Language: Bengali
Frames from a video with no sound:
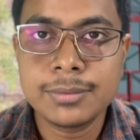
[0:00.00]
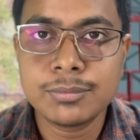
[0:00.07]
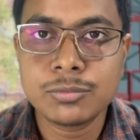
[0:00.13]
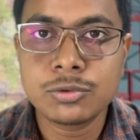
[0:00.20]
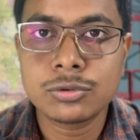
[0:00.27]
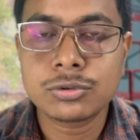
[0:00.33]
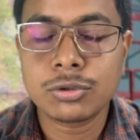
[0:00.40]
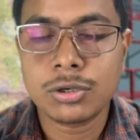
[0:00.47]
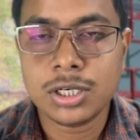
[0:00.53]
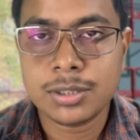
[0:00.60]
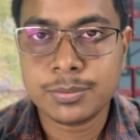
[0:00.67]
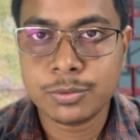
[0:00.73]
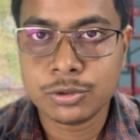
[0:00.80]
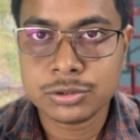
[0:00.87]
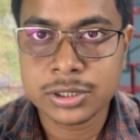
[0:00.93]
মুখ তোলার
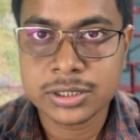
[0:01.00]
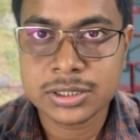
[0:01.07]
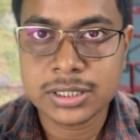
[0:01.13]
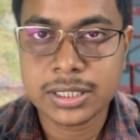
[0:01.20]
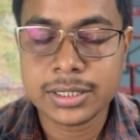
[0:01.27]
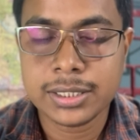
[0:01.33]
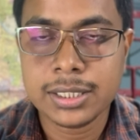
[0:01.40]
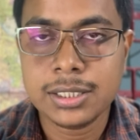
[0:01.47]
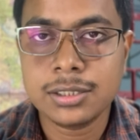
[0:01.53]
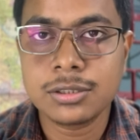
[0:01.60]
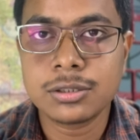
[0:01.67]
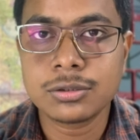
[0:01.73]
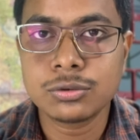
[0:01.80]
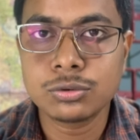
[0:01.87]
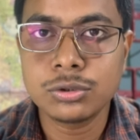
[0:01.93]
প্রসেসটাতে
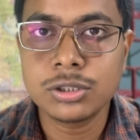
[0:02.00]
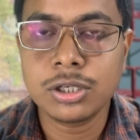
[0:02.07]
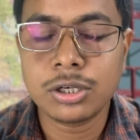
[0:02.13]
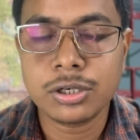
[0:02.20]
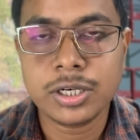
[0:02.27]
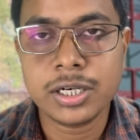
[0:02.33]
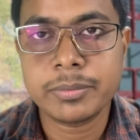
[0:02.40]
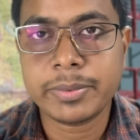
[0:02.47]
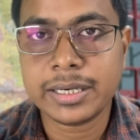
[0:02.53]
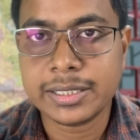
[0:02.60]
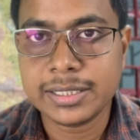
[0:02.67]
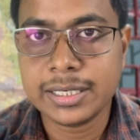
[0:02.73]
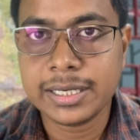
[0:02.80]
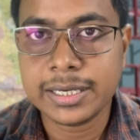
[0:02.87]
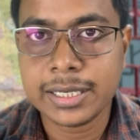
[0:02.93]
দুই ধরনের মাটি
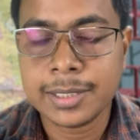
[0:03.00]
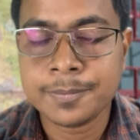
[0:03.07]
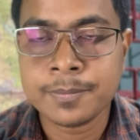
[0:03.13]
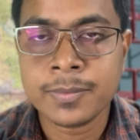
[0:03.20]
লাগে